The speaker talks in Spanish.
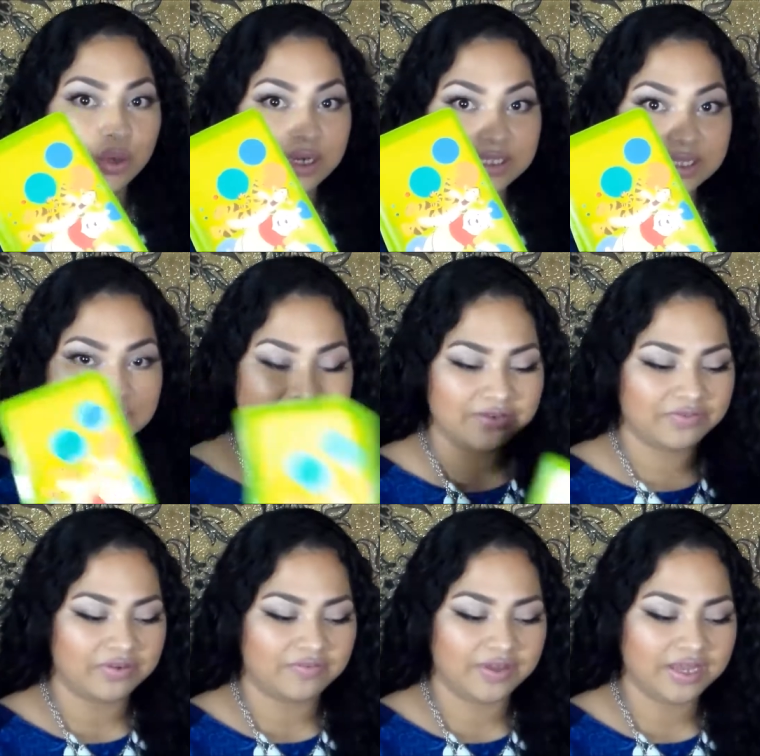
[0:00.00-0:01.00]
toallitas de
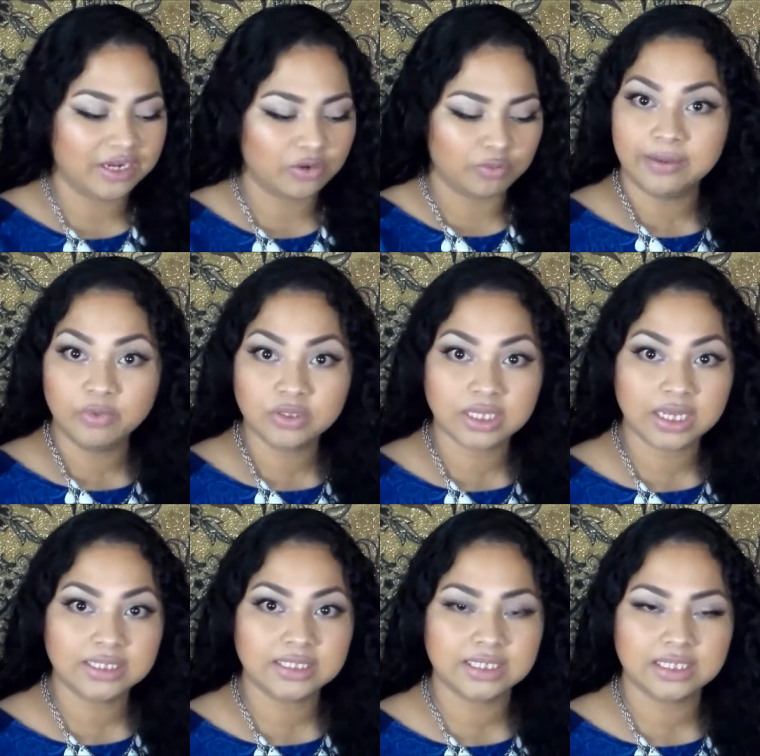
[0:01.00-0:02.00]
bebé. Digamos
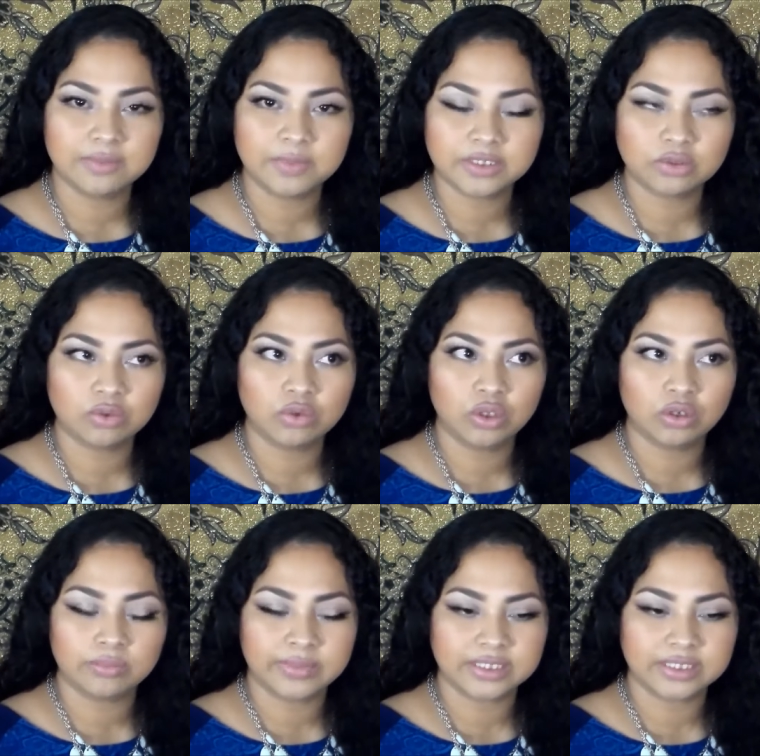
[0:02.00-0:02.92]
que este tip es uno de los